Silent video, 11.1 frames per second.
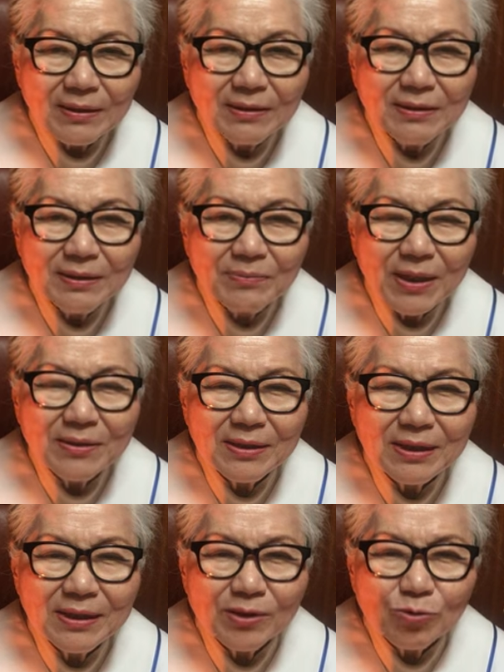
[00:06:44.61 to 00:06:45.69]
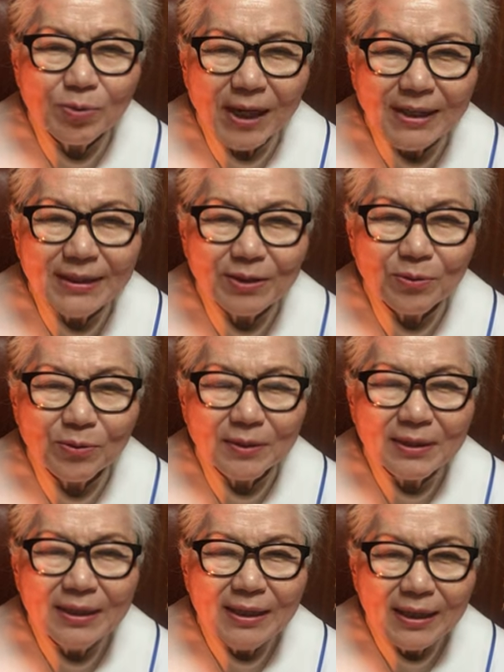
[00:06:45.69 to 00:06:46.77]
그 며느리를 구박할 때도
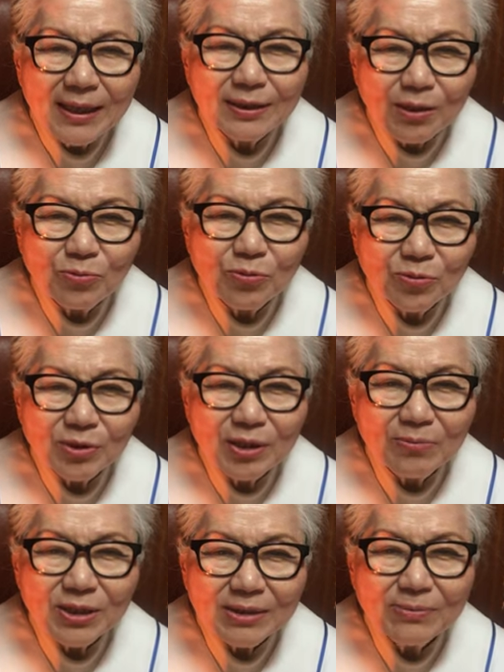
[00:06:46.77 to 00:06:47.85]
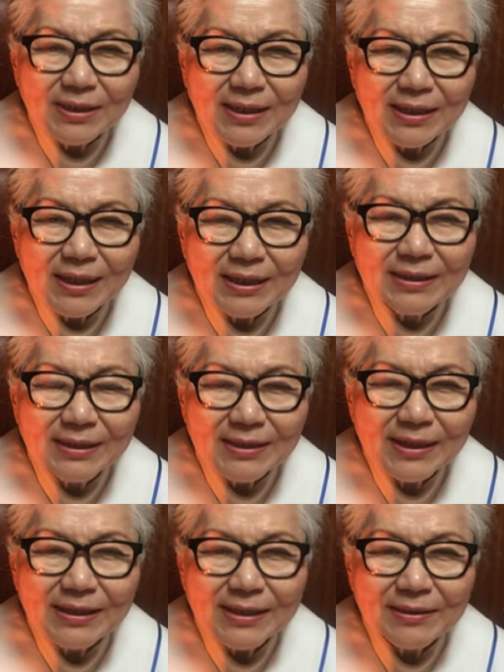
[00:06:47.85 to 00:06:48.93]
아 너무 너무 심하다 그렇게
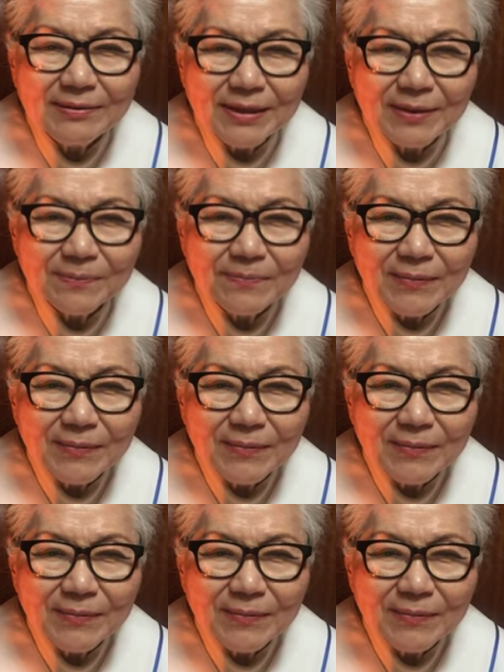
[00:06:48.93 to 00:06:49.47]
생각했는데